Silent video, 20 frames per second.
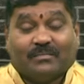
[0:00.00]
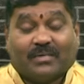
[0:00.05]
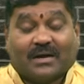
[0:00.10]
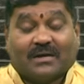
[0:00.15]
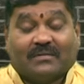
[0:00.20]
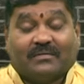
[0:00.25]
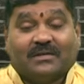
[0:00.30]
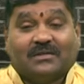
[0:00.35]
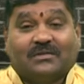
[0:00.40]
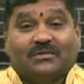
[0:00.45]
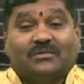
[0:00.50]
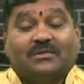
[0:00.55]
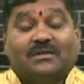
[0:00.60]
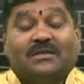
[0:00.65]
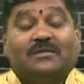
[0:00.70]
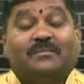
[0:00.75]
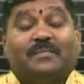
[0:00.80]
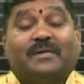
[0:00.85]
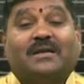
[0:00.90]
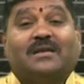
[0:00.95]
భగవంతుడు
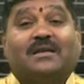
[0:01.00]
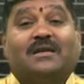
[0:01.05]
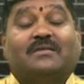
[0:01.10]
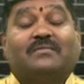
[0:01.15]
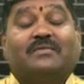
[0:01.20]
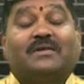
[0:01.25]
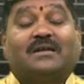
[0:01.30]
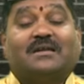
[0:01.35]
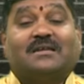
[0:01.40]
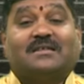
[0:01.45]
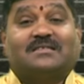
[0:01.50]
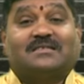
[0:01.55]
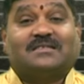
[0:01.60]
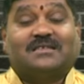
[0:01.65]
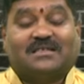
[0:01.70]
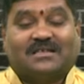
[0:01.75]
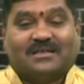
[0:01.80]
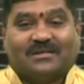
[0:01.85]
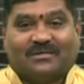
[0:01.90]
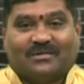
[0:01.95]
నేను పెట్టినటువంటి
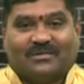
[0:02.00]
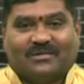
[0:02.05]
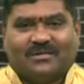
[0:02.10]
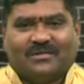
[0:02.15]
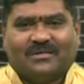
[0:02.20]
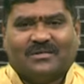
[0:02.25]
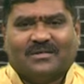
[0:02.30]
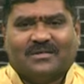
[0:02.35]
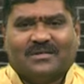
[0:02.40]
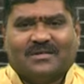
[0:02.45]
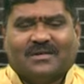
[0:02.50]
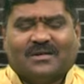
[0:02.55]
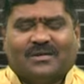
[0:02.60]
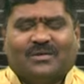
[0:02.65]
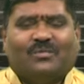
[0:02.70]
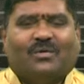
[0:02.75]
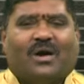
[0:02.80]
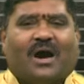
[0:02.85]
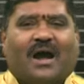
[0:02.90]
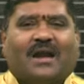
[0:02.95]
స్థితిలో
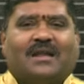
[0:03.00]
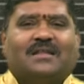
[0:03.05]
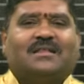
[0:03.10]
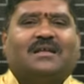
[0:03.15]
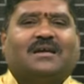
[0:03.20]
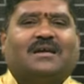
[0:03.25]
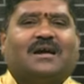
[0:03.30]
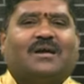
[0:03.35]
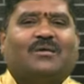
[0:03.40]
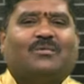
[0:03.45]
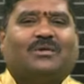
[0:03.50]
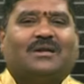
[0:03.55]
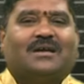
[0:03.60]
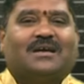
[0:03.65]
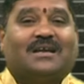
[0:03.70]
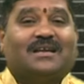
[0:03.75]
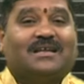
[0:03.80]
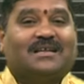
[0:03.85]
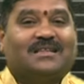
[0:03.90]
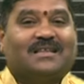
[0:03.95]
నువ్వు ఆనందంగా
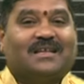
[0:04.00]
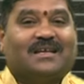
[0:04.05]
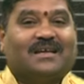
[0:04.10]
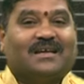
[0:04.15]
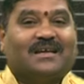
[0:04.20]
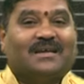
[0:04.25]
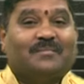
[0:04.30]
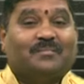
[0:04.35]
ఉండగలిగితే